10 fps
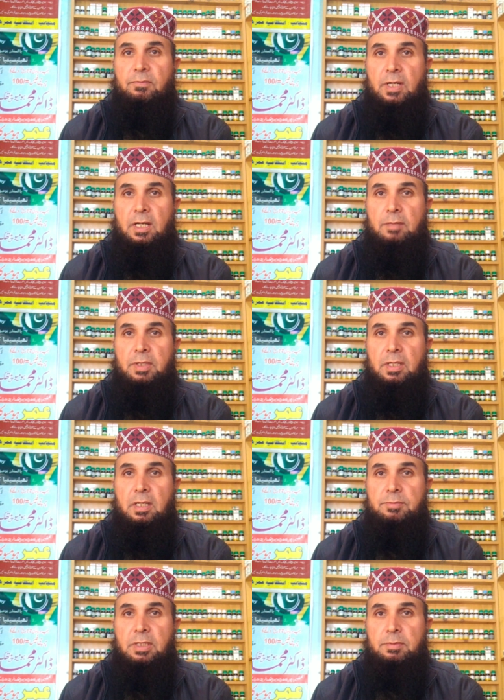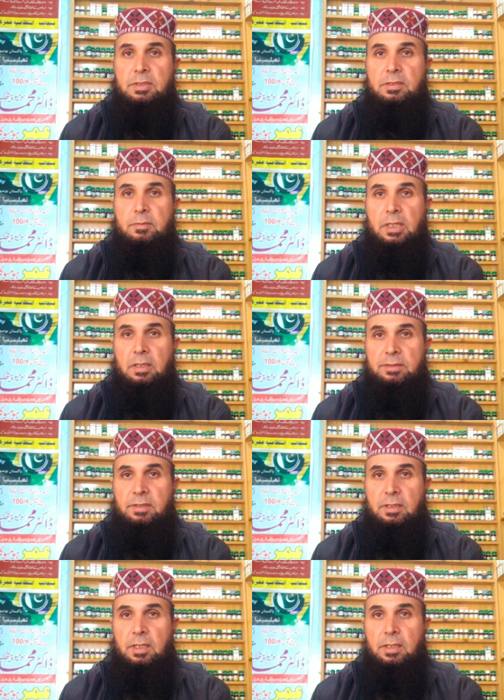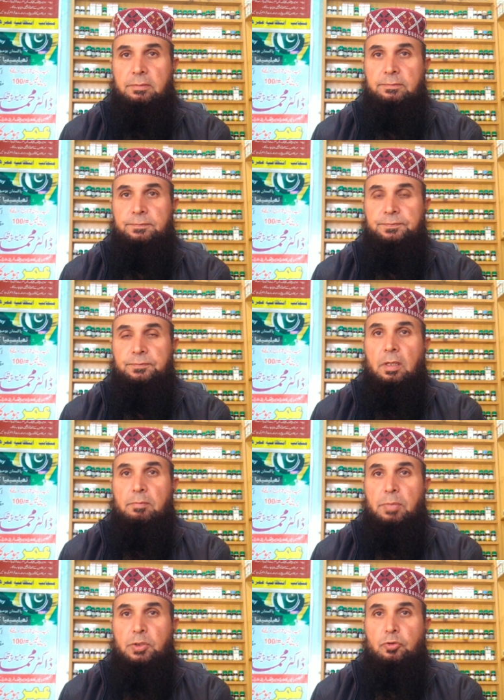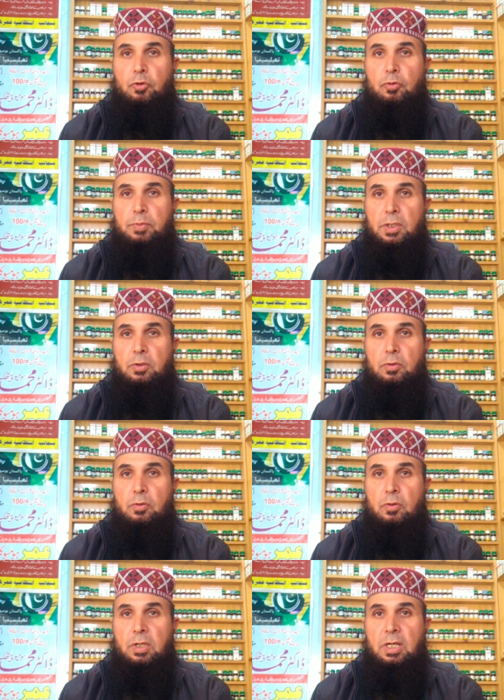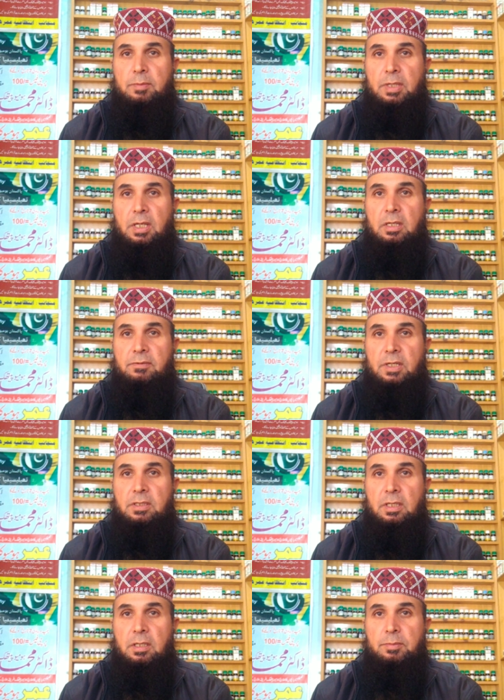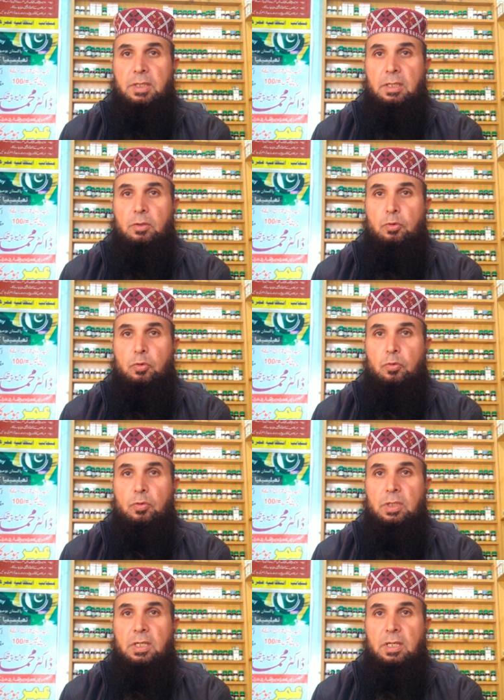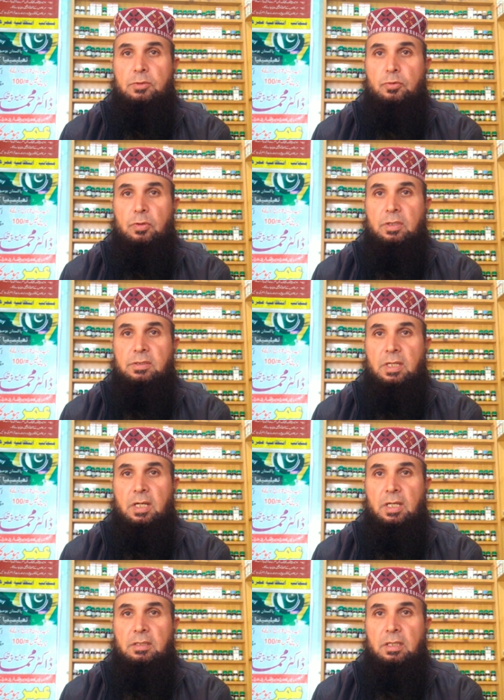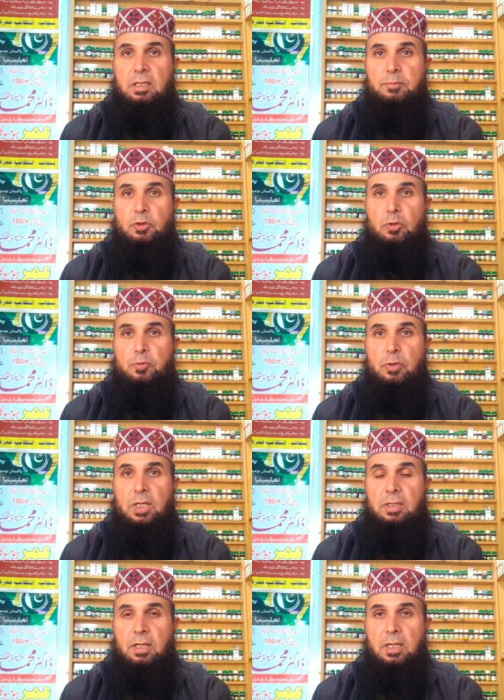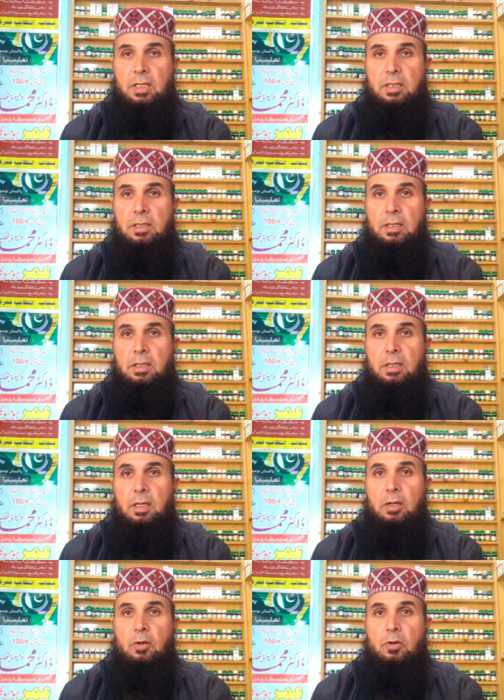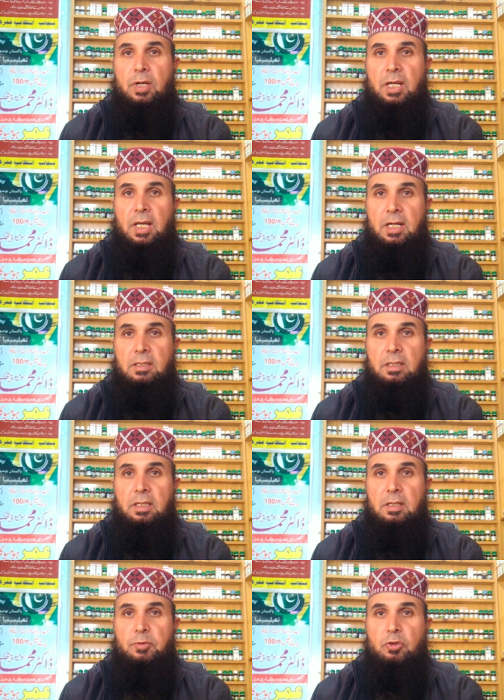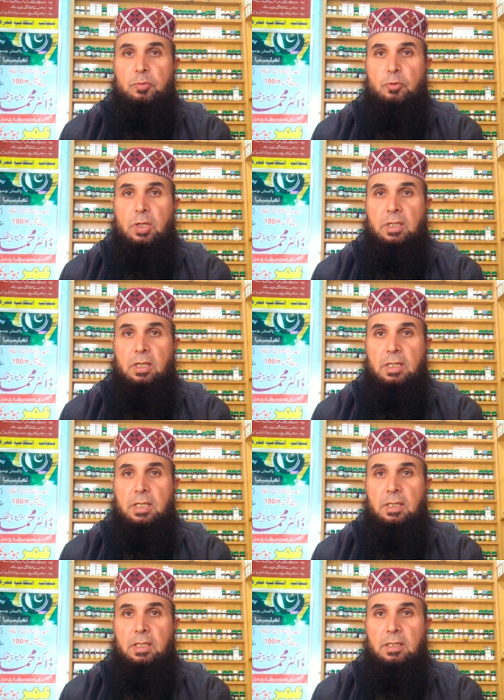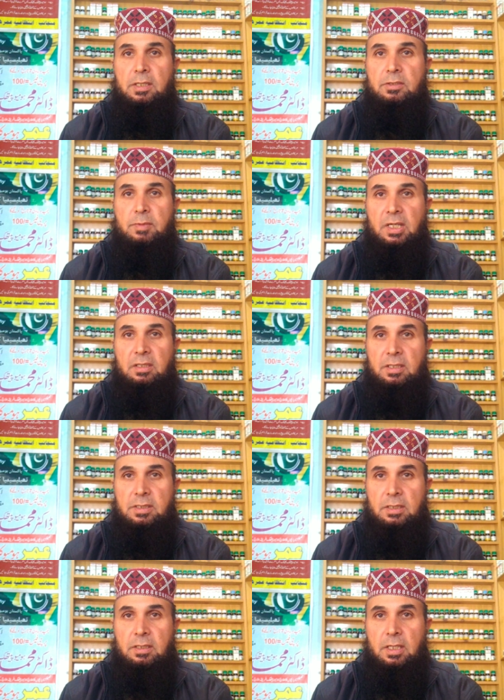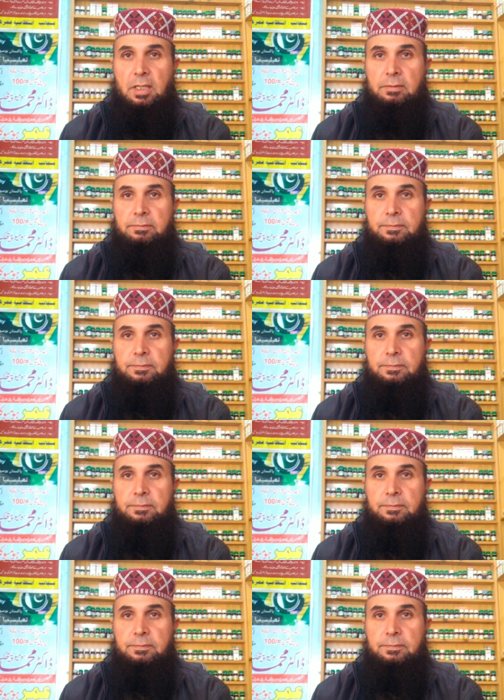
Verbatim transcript: वगैरह में कामयाबी से इस्तेमाल कर सकते हैं बच्चों बड़ों और हामला खुवान में खून के सुर्ख ज़रात की कमी को पूरा करने और आयरन की कमी को पूरा करने के लिए इस्तेमाल की जाती है